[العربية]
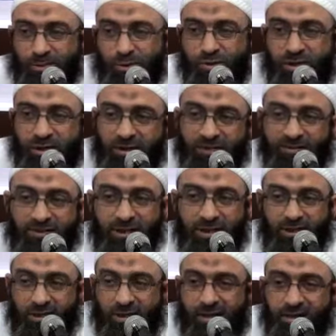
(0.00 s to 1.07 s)
تصلى
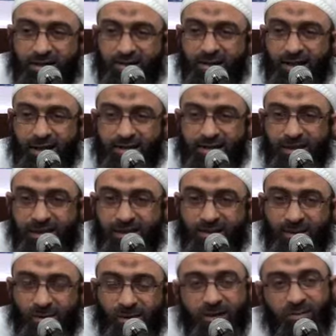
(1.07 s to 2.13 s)
فيه ركعتان
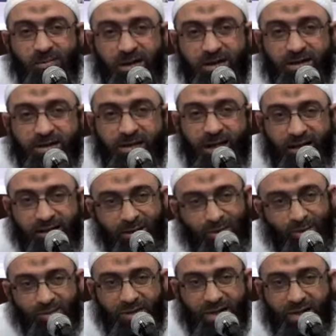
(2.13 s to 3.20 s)
أو أربع ركعات
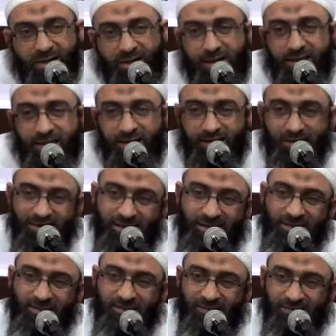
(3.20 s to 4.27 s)
ثم
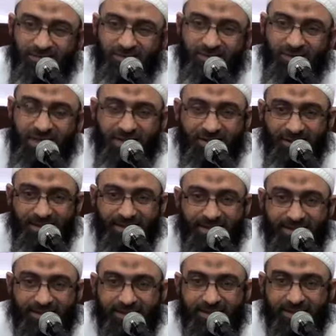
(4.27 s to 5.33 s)
ينصرف
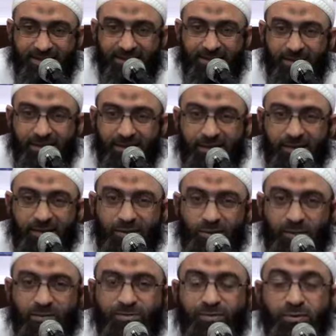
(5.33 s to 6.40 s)
الناس
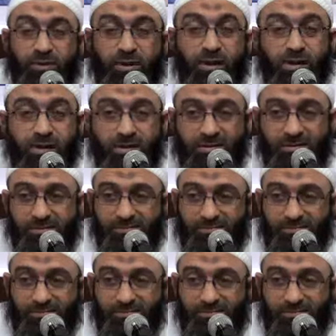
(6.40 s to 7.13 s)
والفرقان